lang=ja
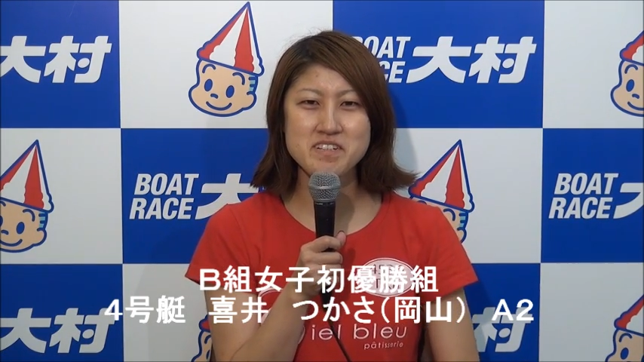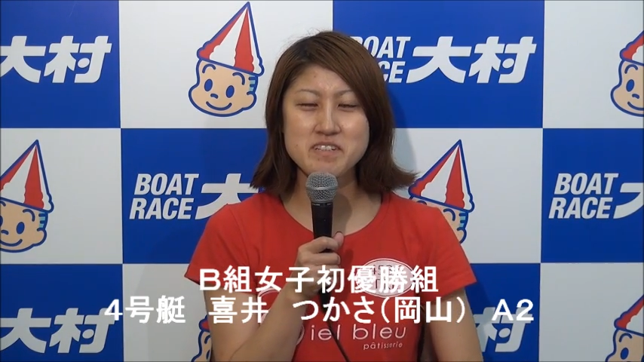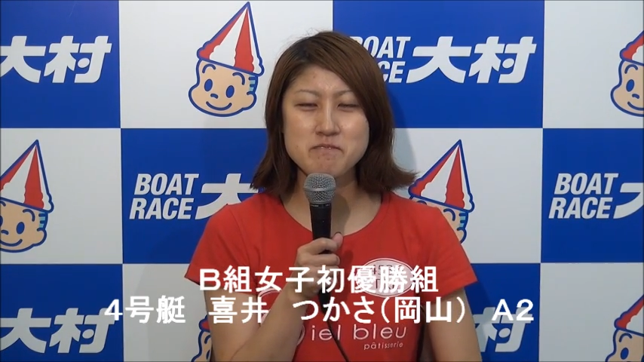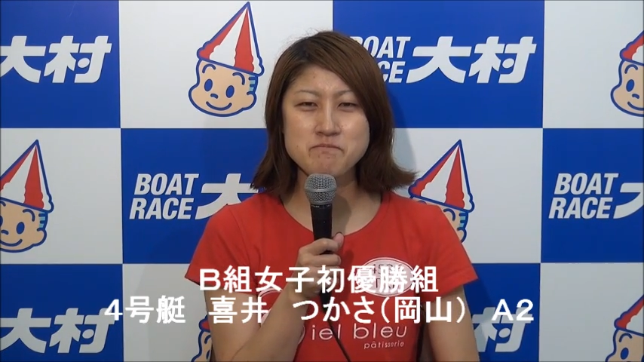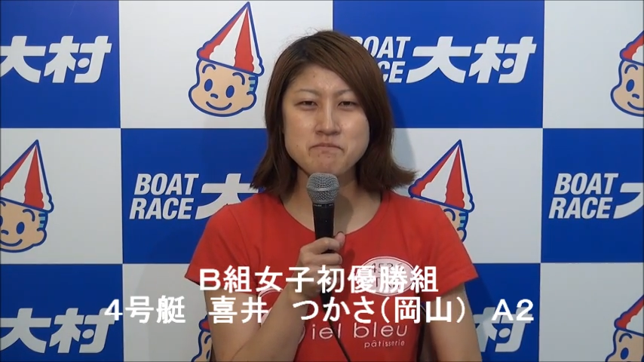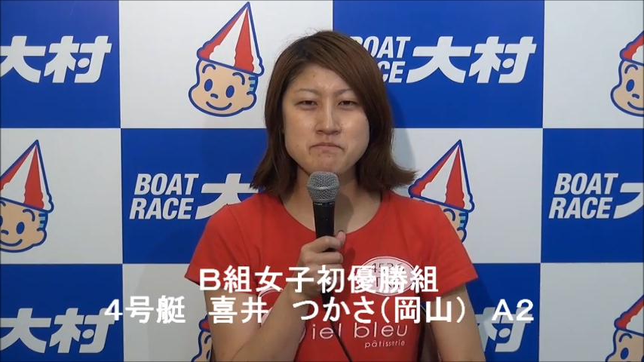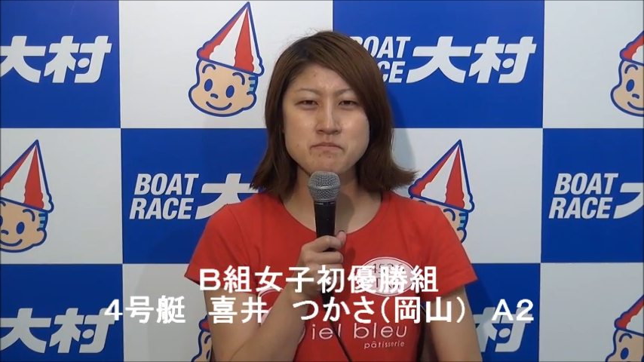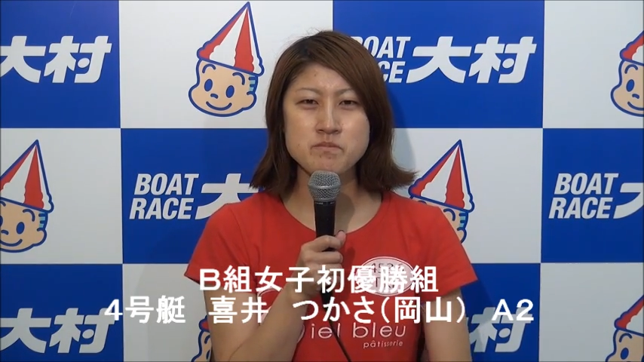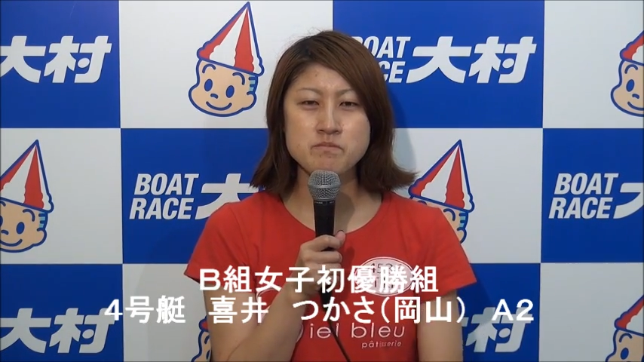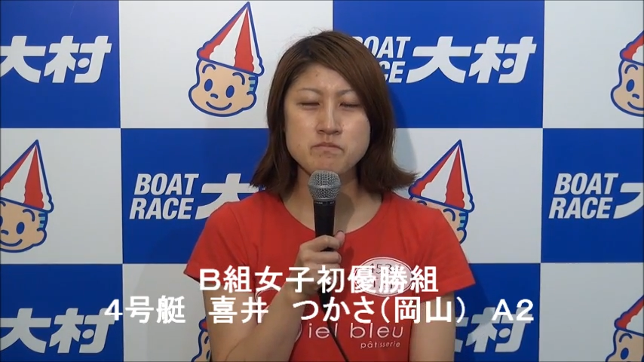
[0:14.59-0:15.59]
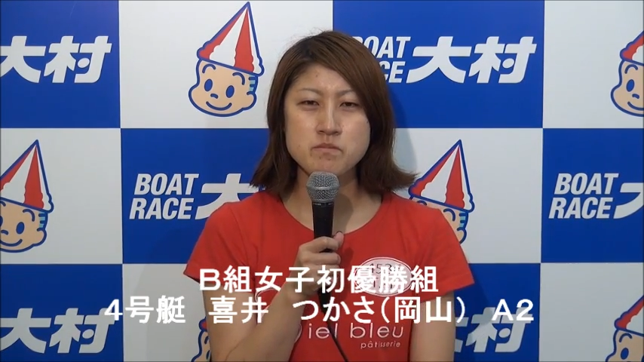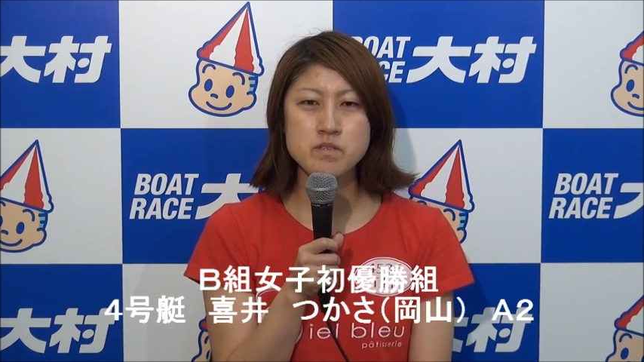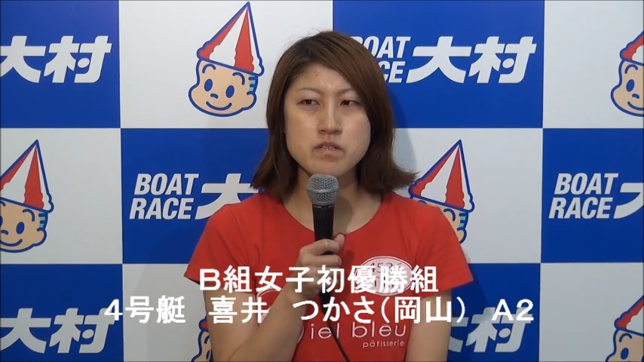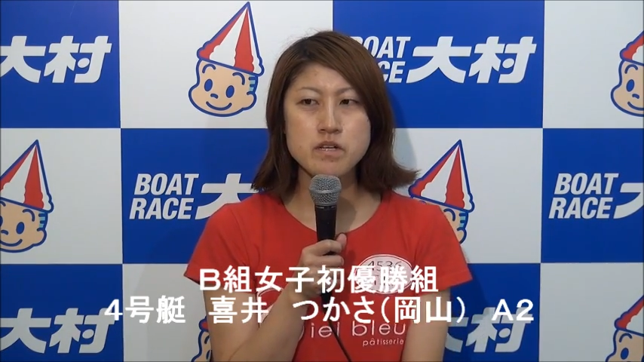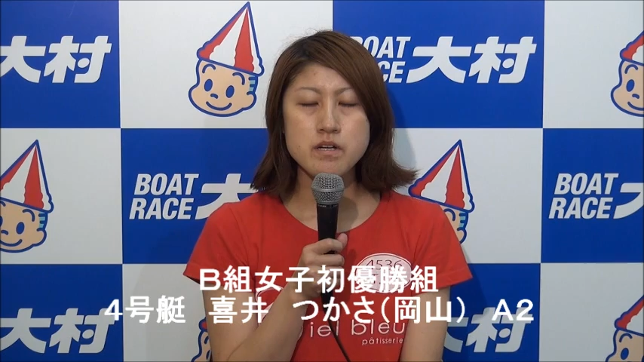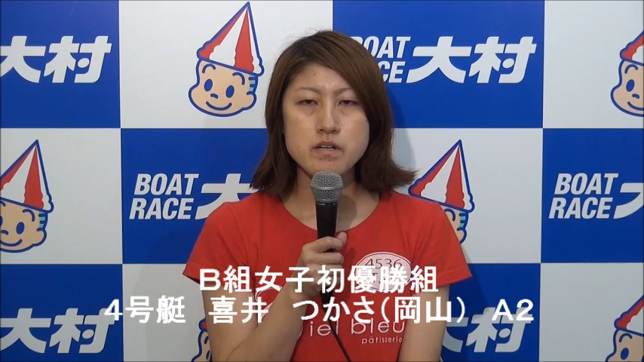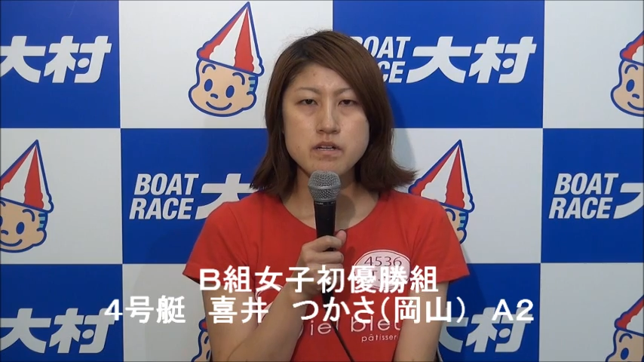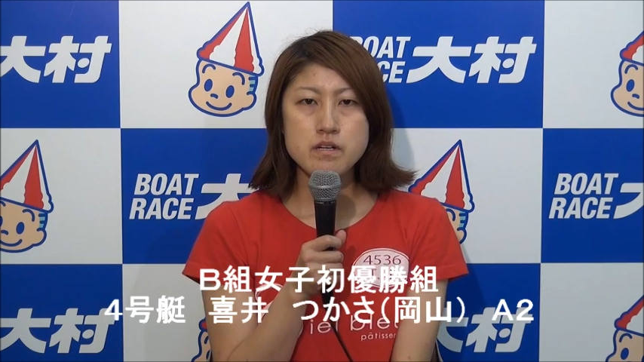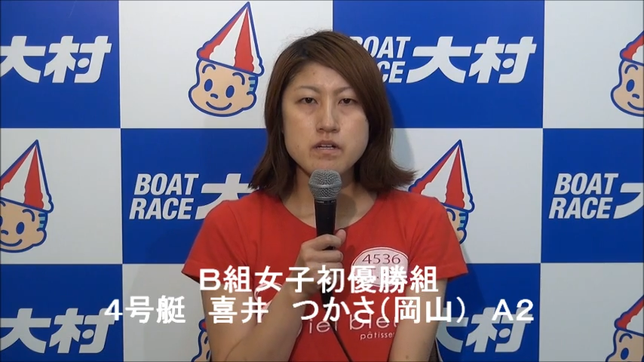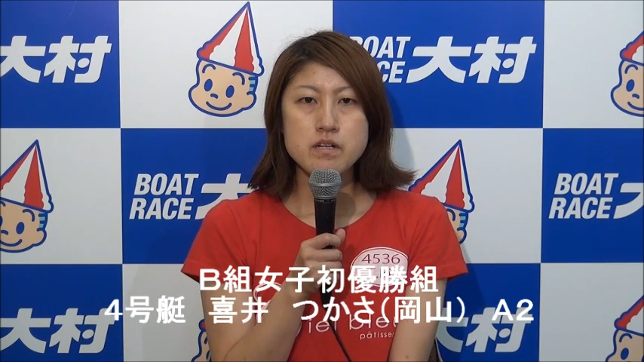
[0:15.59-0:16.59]
足としてはどうです
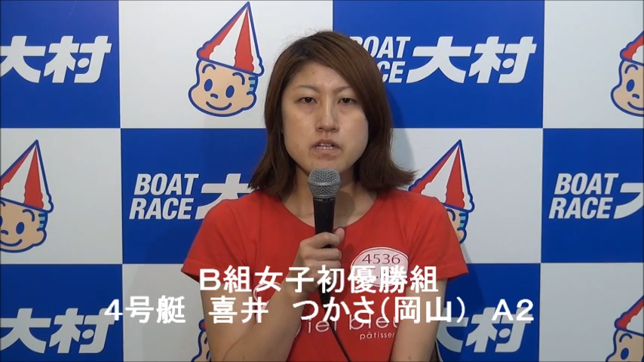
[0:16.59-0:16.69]
か。